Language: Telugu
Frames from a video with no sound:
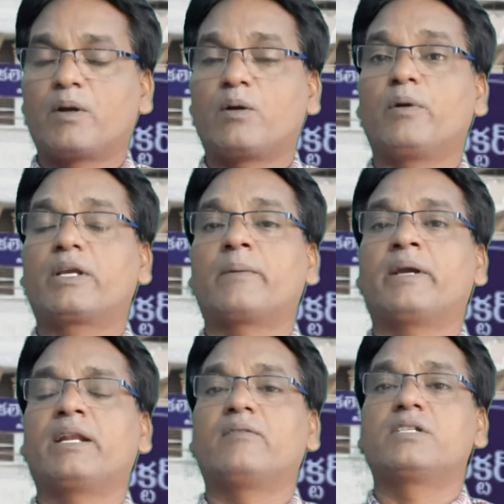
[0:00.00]
మరో
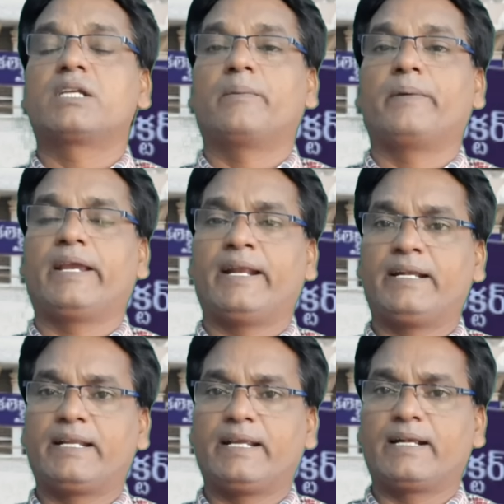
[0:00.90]
ముఖ్యమైన విషయం
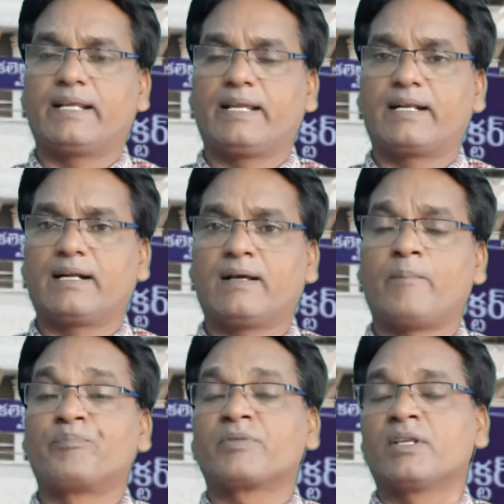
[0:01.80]
ఏంటి అంటే ఇక్కడ
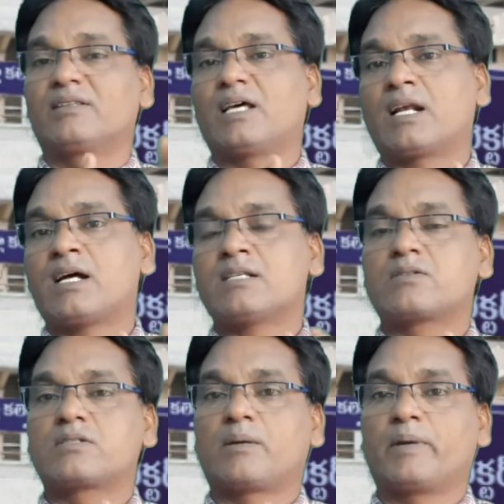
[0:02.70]

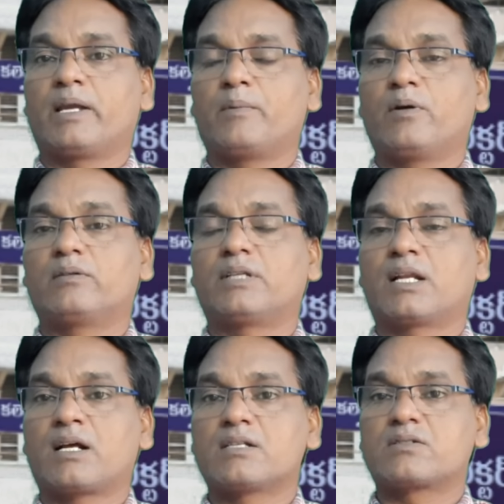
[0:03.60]
దరఖాస్తు సమయంలో
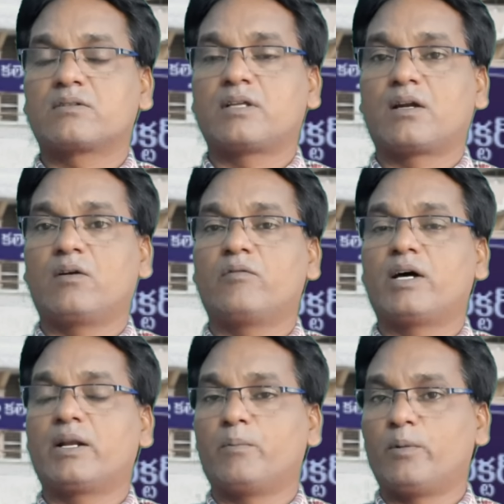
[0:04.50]
దరఖాస్తుదారులు
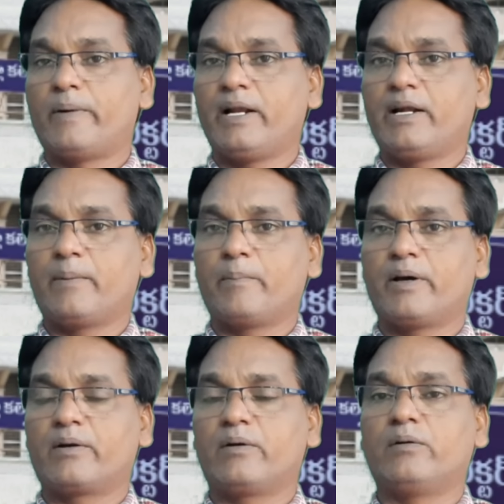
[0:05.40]
వారి మొబైల్
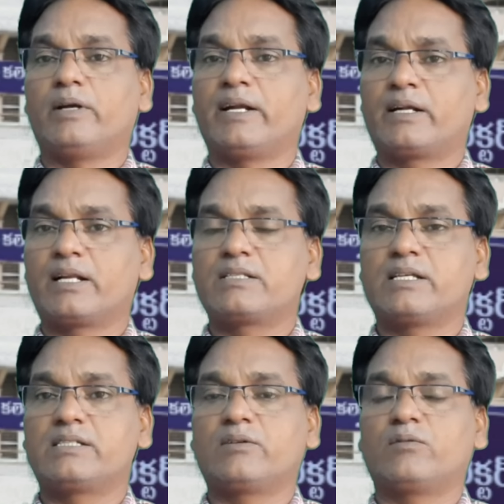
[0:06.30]
నెంబర్ను ఎంటర్
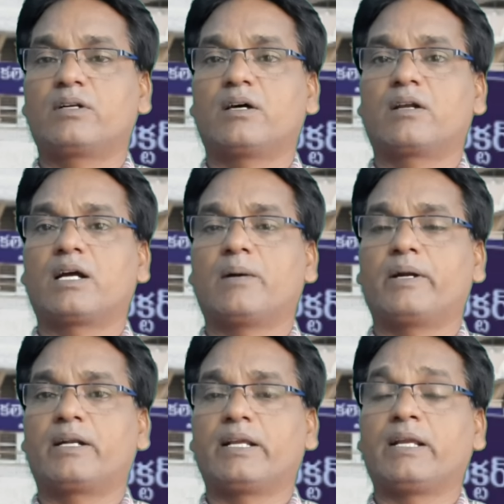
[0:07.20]
చేసి ఉంటారు
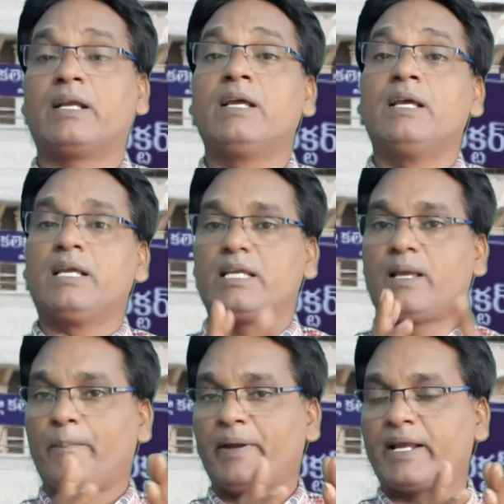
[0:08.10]
కాబట్టి
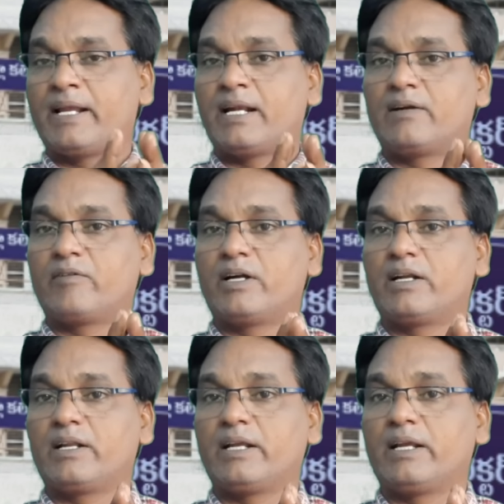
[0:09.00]

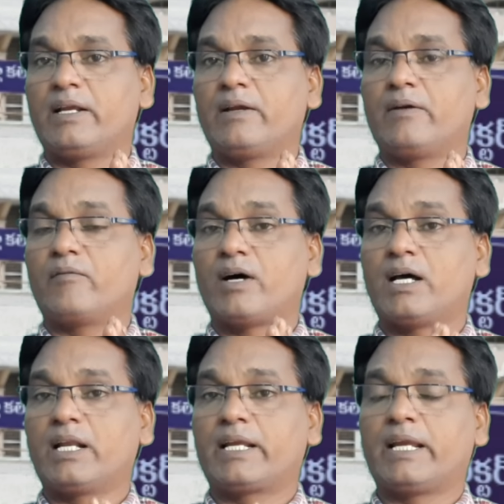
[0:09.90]
ఎంపికైనటువంటి
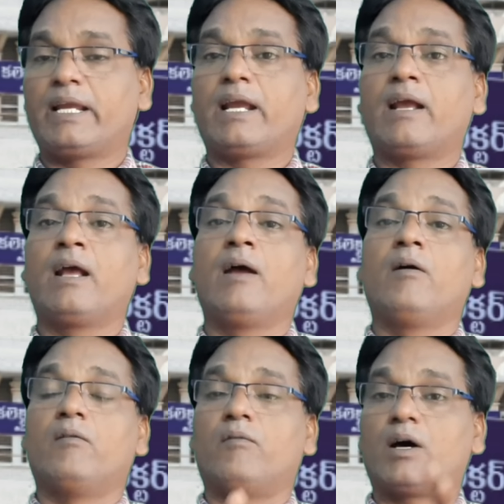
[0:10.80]
వారికి
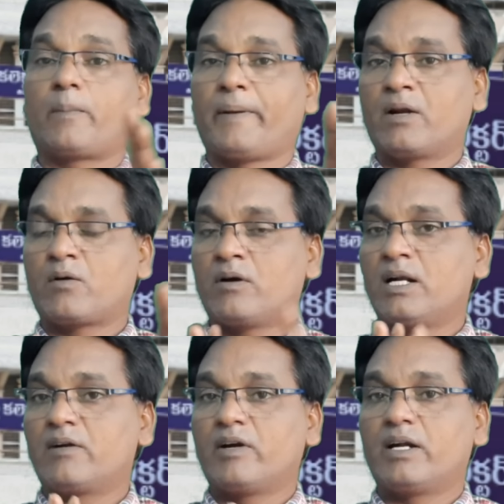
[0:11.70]
వారు
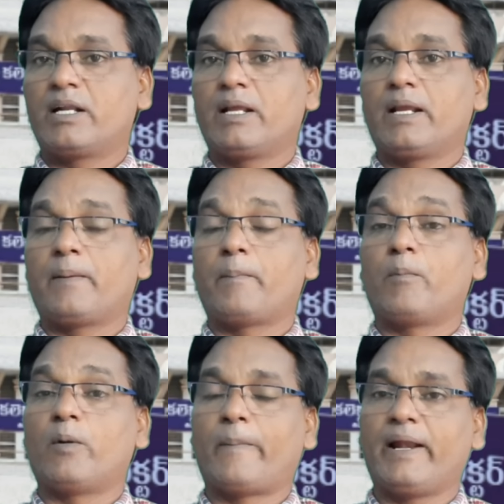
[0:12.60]
పేర్కొన్నటువంటి
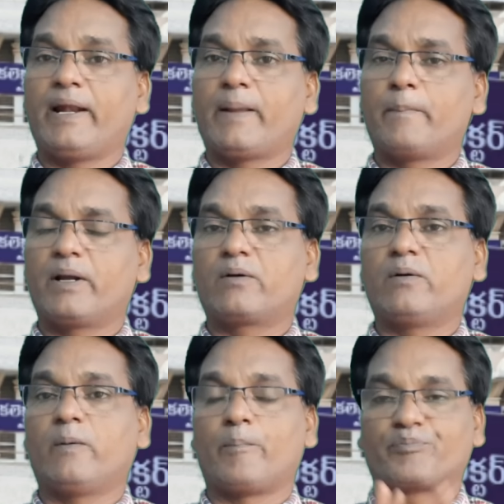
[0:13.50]
మొబైల్ నెంబర్కు